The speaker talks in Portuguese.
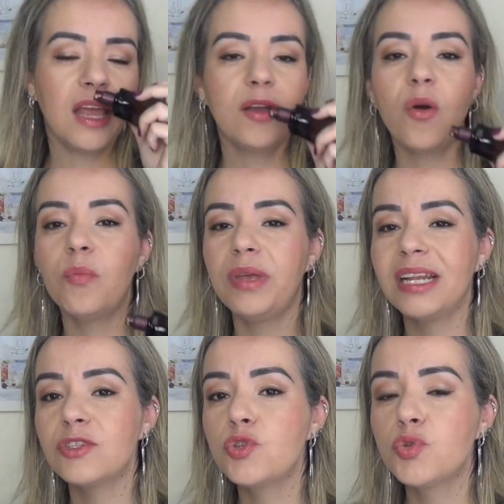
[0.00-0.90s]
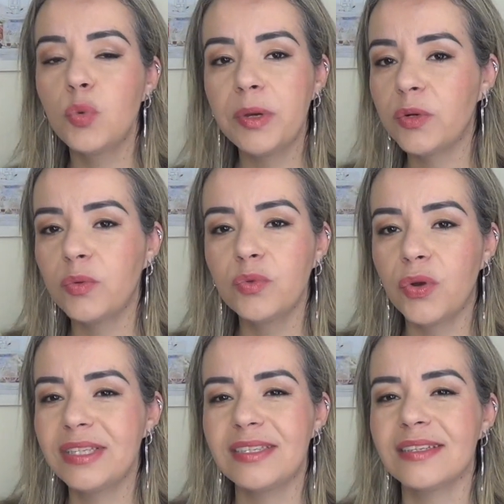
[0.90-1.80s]
Ele combina super com
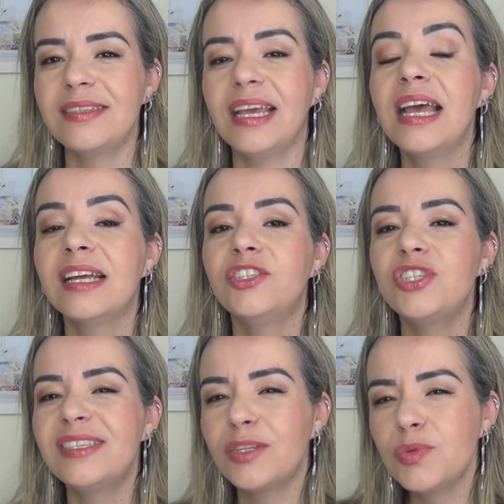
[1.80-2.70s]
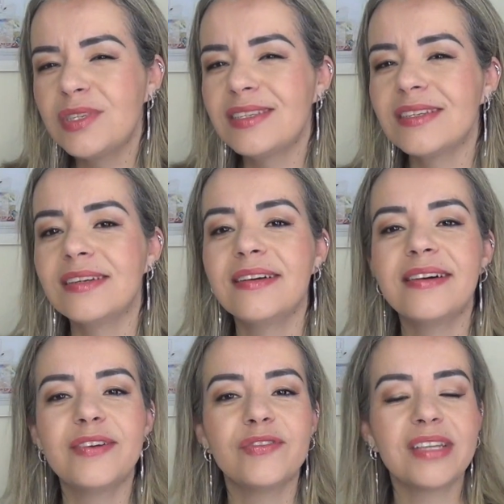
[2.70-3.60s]
noites assim de
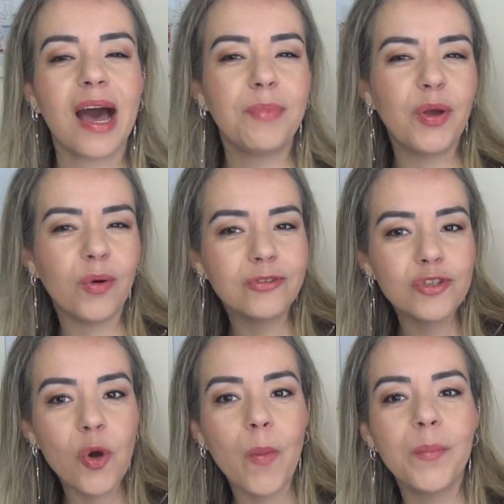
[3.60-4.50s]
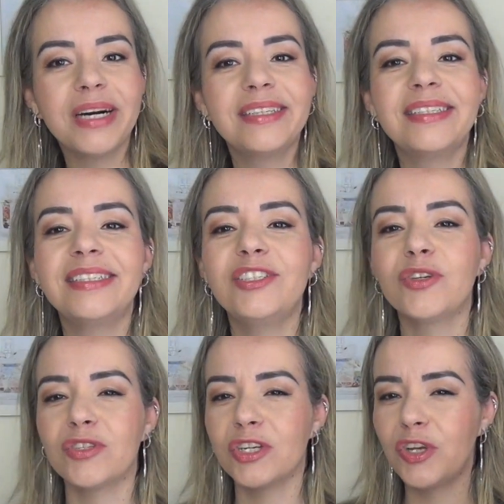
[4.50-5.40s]
sedução, sabe? Encontros
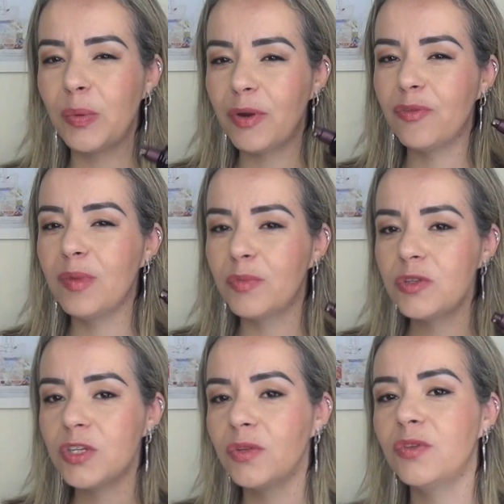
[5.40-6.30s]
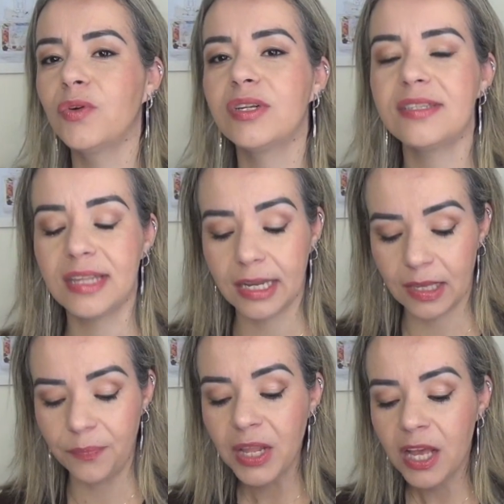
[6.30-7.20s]
românticos. Eu acho ele um perfume muito sedutor esse
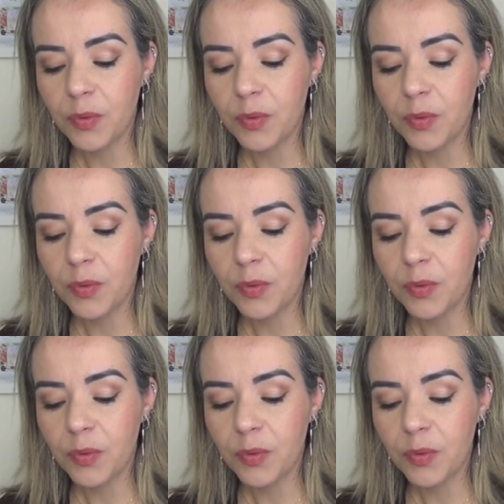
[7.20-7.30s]
daqui.